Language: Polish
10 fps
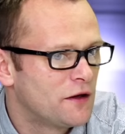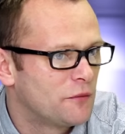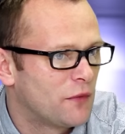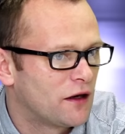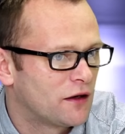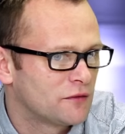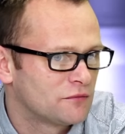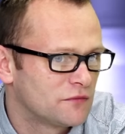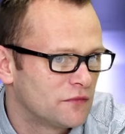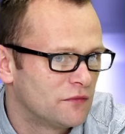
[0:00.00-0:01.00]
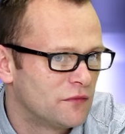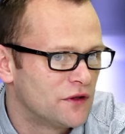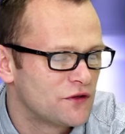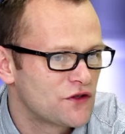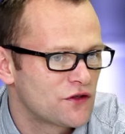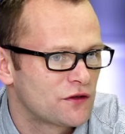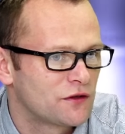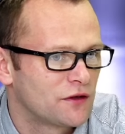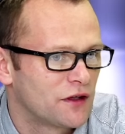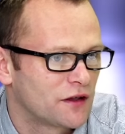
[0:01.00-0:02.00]
ma być
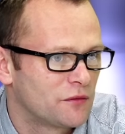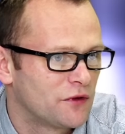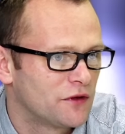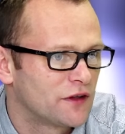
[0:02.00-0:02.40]
jakby